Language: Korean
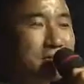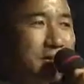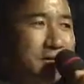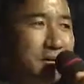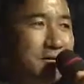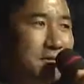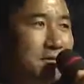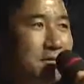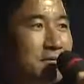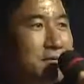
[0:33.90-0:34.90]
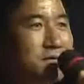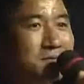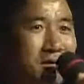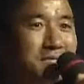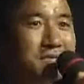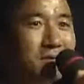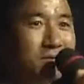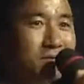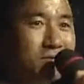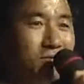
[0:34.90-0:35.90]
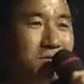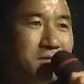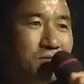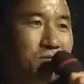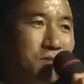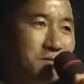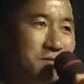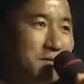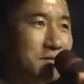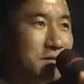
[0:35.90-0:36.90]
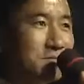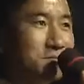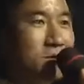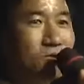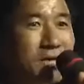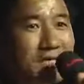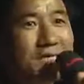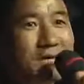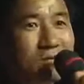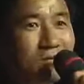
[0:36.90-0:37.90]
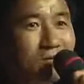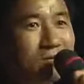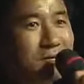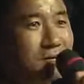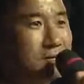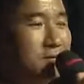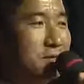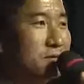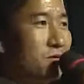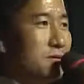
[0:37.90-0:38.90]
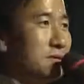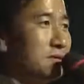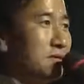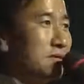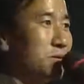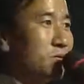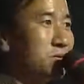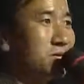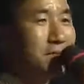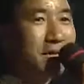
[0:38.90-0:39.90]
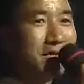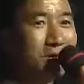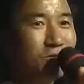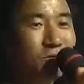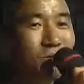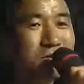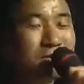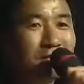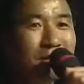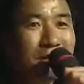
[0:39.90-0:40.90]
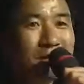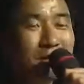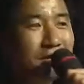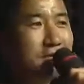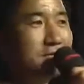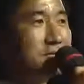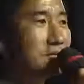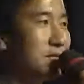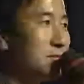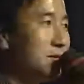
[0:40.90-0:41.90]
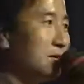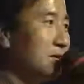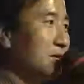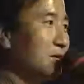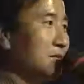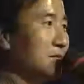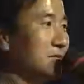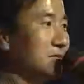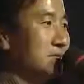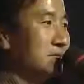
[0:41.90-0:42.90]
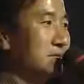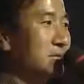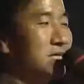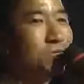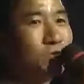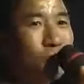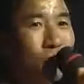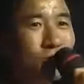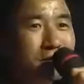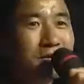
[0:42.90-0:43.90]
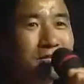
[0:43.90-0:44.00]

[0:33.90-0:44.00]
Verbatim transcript: 간간히 그런 말씀 하시더라고요. 혹시 보암전자나 뭐 필룩스 아시냐고. 그 회장님의 혹시 집안 아니냐고 물어보시는데 저는 그때마다 그 상당히 기분 좋은 그런